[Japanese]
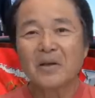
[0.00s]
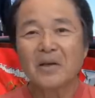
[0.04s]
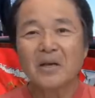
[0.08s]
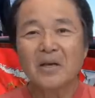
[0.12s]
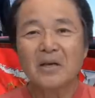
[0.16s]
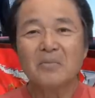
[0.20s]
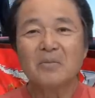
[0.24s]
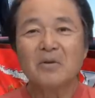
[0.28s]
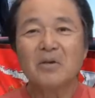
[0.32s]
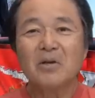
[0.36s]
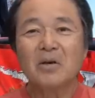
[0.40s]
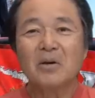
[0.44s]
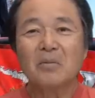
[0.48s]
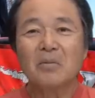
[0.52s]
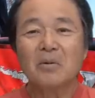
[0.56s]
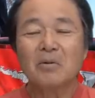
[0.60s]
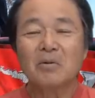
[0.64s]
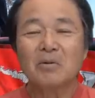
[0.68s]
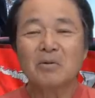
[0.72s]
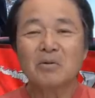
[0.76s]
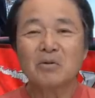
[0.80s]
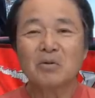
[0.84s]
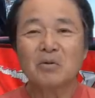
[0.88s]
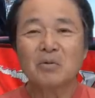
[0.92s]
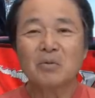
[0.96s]
ヘビーカバーは
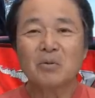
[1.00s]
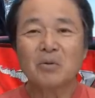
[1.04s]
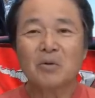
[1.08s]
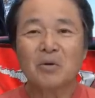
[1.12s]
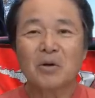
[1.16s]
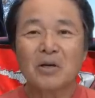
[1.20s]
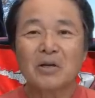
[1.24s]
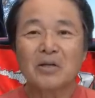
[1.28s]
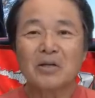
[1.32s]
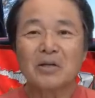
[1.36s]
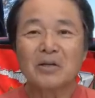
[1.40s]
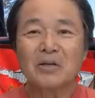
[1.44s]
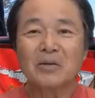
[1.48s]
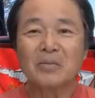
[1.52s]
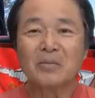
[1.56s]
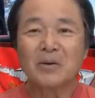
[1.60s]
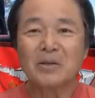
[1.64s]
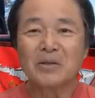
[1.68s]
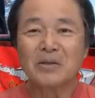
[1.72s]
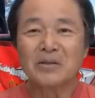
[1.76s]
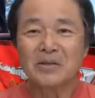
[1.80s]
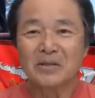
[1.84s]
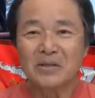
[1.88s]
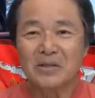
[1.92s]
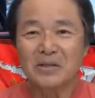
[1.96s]
勝負をかけてきま
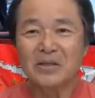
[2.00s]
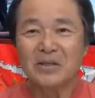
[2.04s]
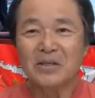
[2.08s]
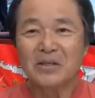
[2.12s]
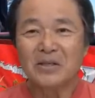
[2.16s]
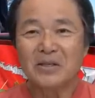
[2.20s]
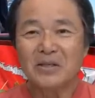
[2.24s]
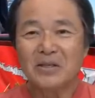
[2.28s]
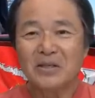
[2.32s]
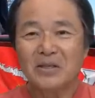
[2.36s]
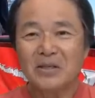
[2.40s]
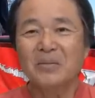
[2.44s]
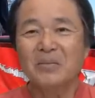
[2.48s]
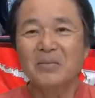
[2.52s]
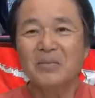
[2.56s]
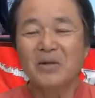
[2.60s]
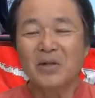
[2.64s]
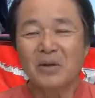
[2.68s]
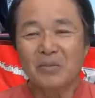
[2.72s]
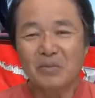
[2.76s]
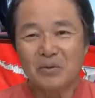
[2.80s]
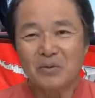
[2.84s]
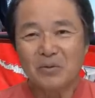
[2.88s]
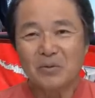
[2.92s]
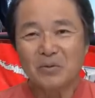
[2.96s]
すし、
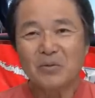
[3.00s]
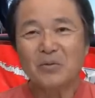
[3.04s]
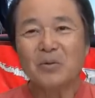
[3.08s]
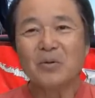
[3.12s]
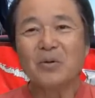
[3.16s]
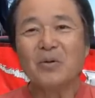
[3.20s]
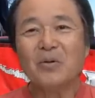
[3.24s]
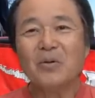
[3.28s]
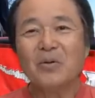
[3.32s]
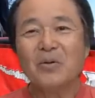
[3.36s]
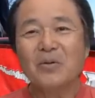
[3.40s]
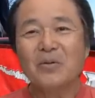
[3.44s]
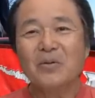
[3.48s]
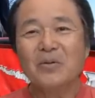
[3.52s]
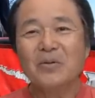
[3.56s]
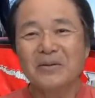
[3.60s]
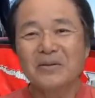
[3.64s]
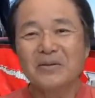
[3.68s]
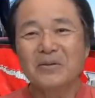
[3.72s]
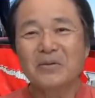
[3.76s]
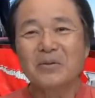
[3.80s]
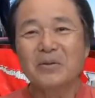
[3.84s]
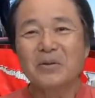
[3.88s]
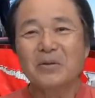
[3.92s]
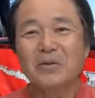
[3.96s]
ダブルフックを。
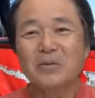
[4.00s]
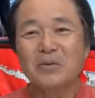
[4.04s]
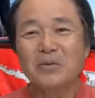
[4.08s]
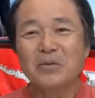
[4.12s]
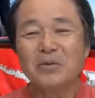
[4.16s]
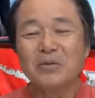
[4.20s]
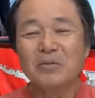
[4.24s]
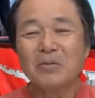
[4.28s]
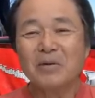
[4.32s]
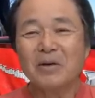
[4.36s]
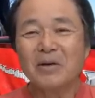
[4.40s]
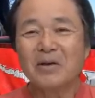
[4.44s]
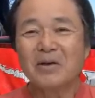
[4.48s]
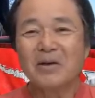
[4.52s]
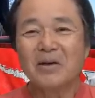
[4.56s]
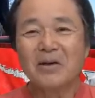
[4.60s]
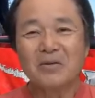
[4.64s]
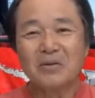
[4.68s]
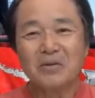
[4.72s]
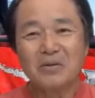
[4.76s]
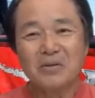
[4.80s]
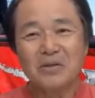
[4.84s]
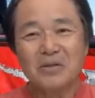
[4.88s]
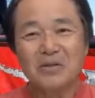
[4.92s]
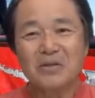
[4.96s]
そんな時には
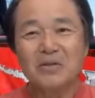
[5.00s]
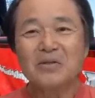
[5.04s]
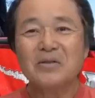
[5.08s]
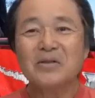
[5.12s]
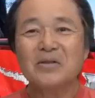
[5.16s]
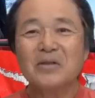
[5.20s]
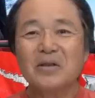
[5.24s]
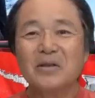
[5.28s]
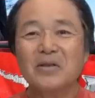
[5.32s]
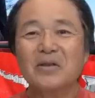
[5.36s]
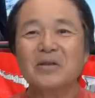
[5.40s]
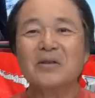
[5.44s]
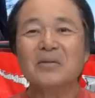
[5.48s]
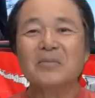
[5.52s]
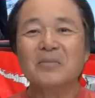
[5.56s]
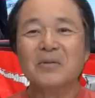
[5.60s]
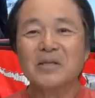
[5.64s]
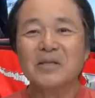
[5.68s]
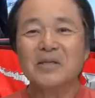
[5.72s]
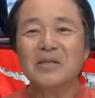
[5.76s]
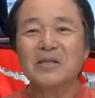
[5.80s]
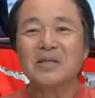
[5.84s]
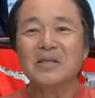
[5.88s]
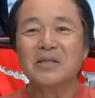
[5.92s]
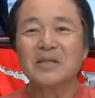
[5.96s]
確実に使ってきま
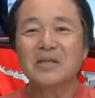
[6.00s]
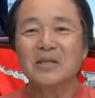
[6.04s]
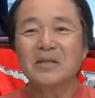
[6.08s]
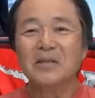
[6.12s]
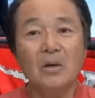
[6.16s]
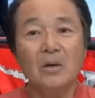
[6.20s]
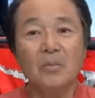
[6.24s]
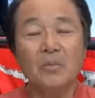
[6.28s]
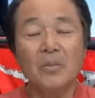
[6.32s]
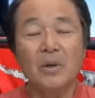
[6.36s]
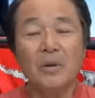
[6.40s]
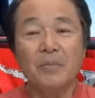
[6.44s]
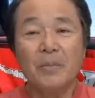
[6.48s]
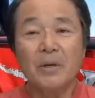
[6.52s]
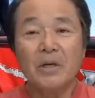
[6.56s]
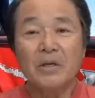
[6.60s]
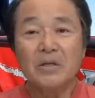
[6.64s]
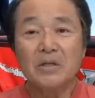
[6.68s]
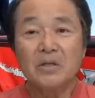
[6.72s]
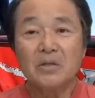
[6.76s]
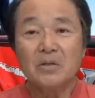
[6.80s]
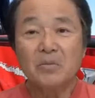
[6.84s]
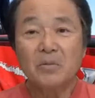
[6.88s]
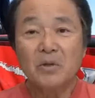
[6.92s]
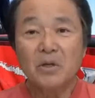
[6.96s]
す。
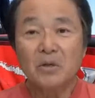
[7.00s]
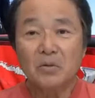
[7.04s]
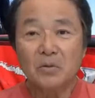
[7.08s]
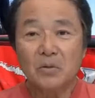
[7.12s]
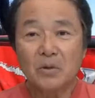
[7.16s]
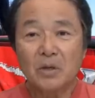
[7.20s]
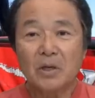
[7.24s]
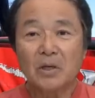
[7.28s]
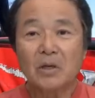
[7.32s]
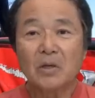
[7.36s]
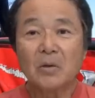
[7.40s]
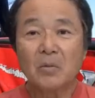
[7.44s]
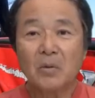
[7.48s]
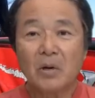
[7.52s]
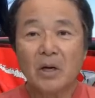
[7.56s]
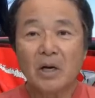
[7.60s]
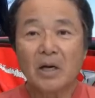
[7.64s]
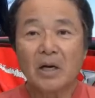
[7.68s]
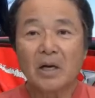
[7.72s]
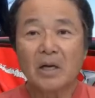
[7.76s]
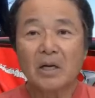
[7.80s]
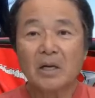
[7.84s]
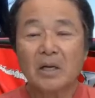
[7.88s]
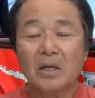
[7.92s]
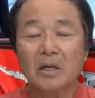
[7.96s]
ペンシルベイトだけ
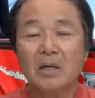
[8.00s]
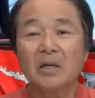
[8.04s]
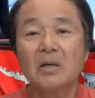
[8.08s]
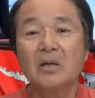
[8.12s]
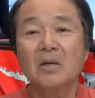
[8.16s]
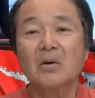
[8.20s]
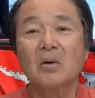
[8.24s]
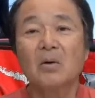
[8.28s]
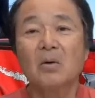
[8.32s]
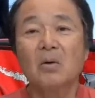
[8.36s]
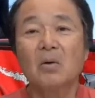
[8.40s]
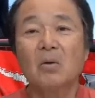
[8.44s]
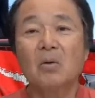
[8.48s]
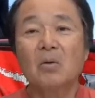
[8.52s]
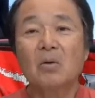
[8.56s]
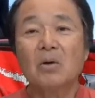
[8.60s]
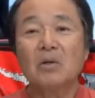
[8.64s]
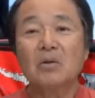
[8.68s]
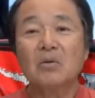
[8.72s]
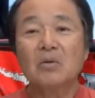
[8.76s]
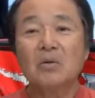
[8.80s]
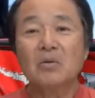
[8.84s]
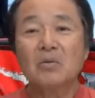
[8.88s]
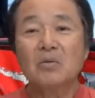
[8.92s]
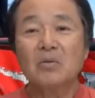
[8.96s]
は他
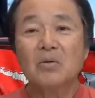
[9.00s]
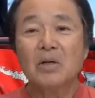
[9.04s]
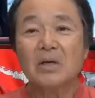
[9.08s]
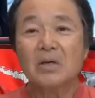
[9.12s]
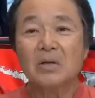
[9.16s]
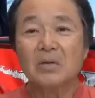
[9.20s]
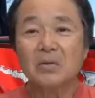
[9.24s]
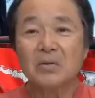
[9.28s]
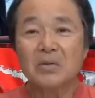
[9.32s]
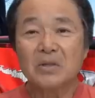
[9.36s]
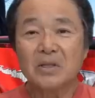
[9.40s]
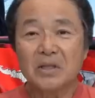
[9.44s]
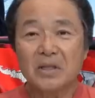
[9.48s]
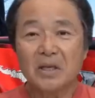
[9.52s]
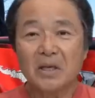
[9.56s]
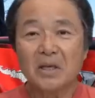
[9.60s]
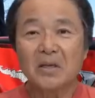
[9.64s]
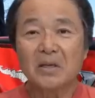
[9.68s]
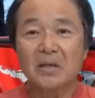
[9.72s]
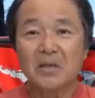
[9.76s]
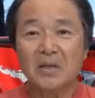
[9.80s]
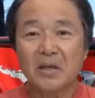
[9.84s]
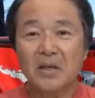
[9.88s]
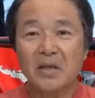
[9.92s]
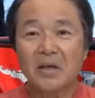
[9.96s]
のルアーと
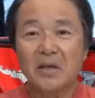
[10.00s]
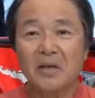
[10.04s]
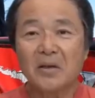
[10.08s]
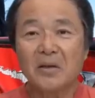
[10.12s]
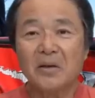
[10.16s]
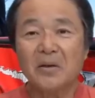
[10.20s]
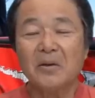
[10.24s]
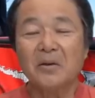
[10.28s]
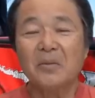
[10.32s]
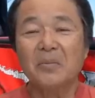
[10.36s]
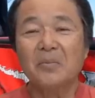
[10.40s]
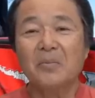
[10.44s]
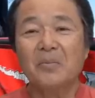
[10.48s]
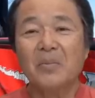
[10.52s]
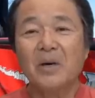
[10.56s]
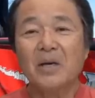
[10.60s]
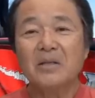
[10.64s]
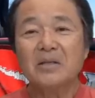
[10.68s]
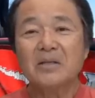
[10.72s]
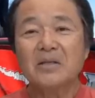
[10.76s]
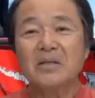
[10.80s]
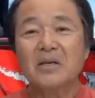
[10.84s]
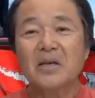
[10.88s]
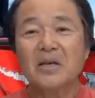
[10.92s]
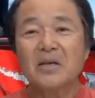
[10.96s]
違って、ま
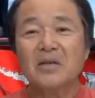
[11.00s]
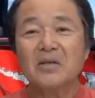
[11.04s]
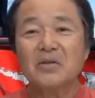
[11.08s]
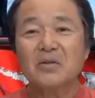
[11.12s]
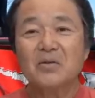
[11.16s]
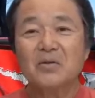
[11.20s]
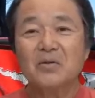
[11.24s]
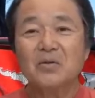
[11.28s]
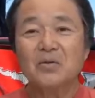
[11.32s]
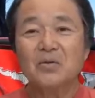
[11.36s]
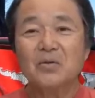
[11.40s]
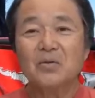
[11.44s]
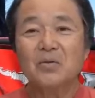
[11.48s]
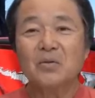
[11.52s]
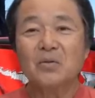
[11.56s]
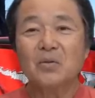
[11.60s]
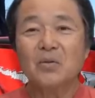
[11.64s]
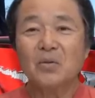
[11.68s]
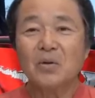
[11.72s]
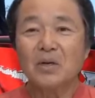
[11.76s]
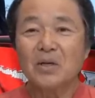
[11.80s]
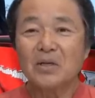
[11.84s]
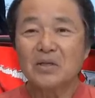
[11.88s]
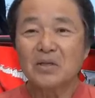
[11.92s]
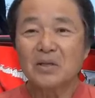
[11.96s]
ず最初に
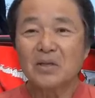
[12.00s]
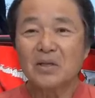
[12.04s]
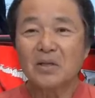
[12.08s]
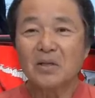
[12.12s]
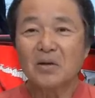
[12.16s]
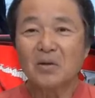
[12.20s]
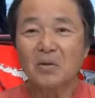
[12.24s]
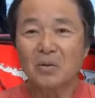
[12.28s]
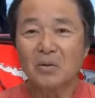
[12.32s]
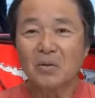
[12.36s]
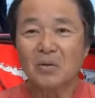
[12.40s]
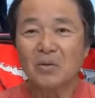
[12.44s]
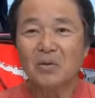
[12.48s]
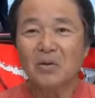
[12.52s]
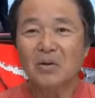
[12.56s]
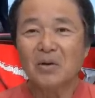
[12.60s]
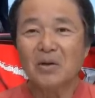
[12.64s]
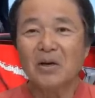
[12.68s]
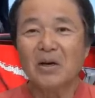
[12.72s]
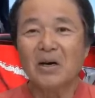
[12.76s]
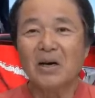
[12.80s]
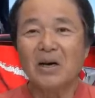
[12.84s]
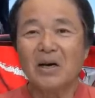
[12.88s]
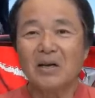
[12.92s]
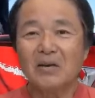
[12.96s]
動かし方を
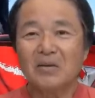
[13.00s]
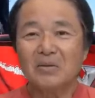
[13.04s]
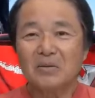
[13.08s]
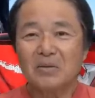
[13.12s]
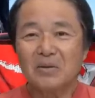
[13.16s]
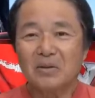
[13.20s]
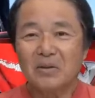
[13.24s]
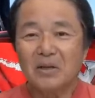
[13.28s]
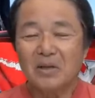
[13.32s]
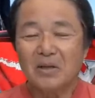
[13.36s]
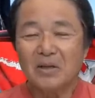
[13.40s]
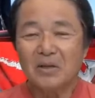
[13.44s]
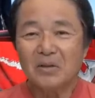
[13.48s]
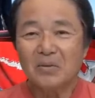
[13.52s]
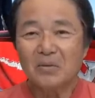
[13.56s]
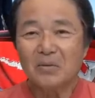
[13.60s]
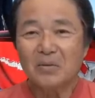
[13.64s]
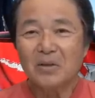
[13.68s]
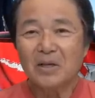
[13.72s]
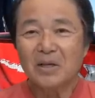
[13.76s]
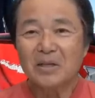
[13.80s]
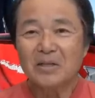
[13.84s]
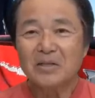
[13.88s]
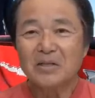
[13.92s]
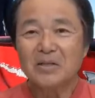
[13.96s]
ある程度
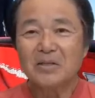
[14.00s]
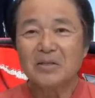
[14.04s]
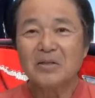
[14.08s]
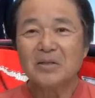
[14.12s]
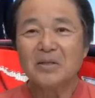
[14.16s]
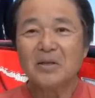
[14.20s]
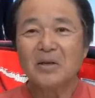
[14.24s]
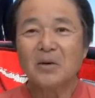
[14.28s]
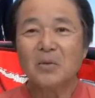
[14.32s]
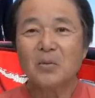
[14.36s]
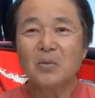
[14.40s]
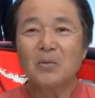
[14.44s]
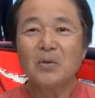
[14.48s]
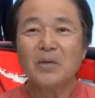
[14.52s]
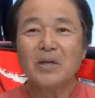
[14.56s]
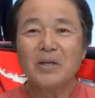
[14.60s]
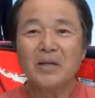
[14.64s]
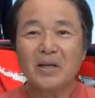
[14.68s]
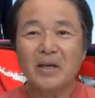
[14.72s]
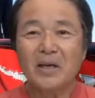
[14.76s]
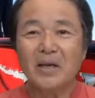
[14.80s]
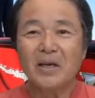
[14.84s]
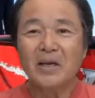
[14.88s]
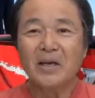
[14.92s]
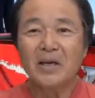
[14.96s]
馴染んだ上
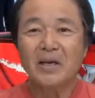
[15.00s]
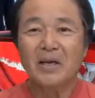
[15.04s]
で、